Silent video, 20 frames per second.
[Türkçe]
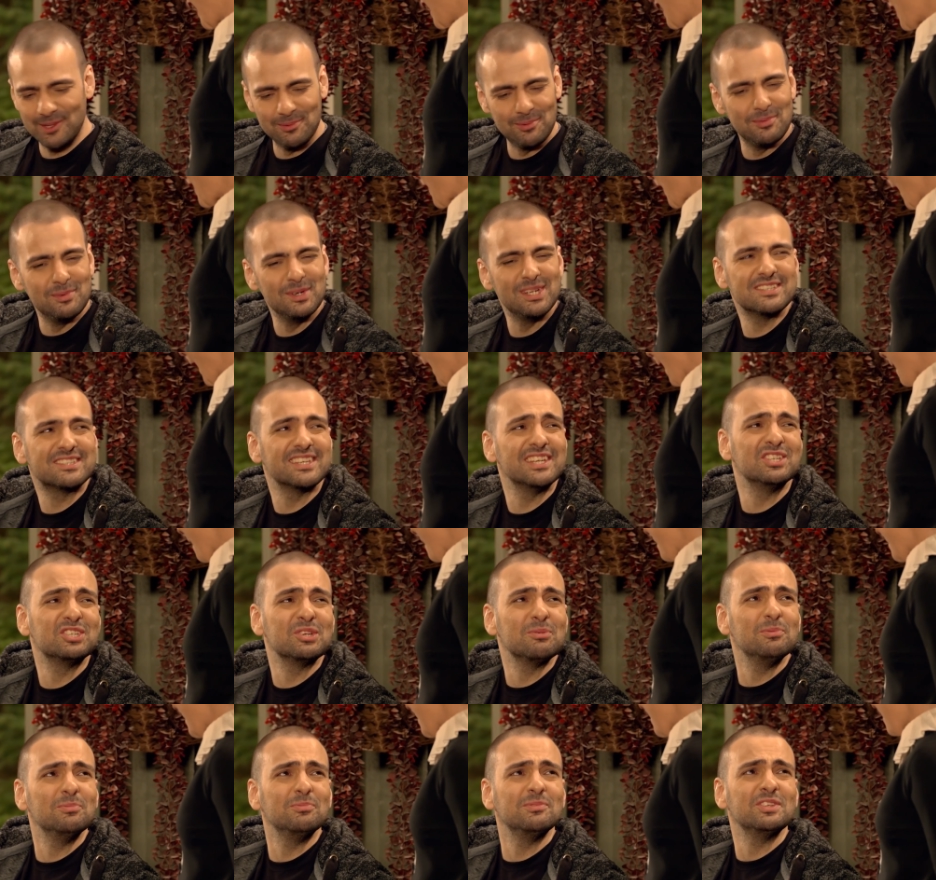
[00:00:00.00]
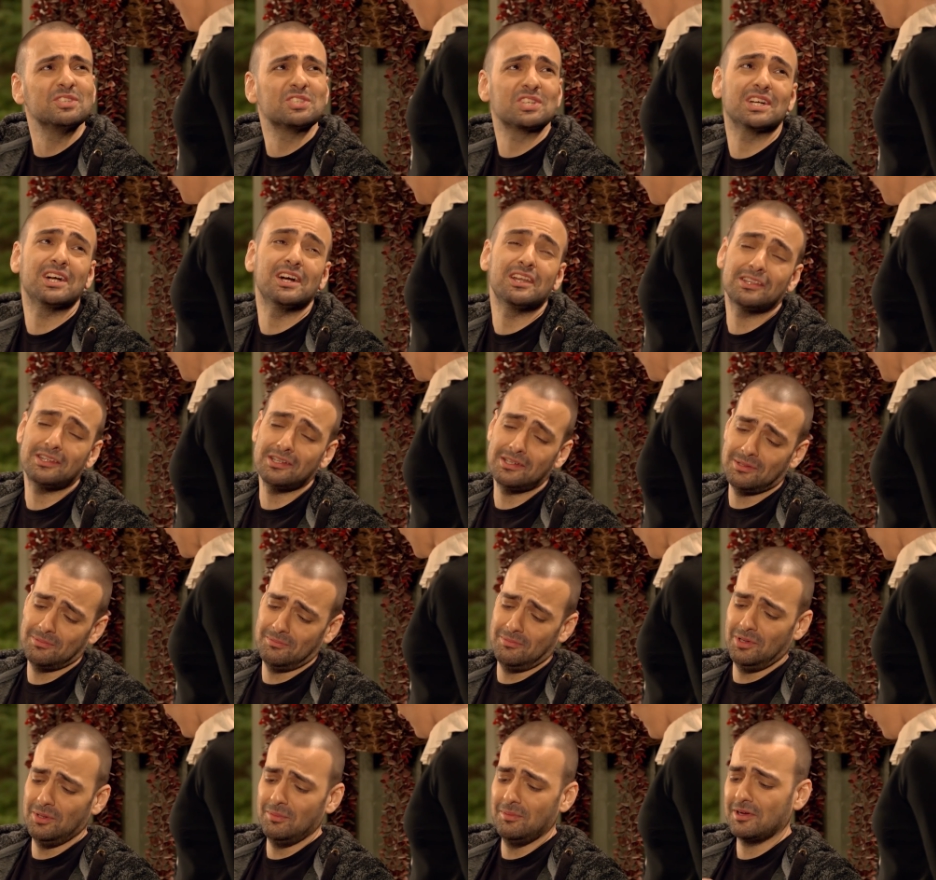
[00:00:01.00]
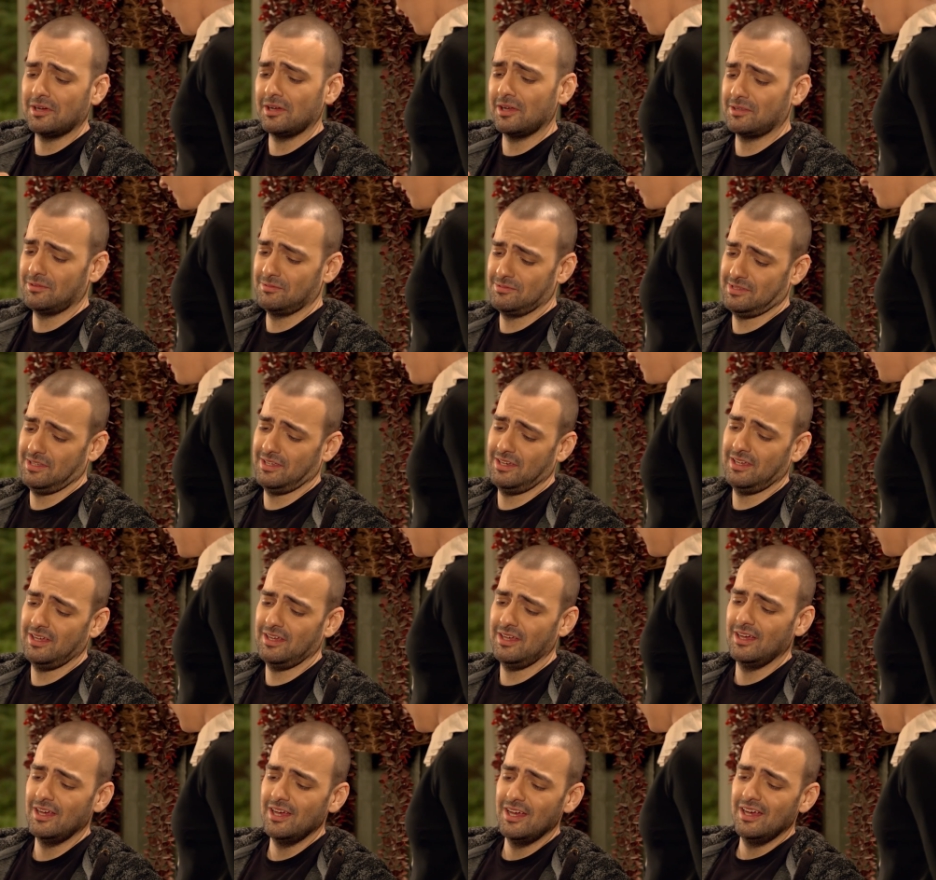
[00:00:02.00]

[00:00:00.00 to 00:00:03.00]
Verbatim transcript: Arada bir böyle seni cebimden çıkartırdım, böyle bakardım sana.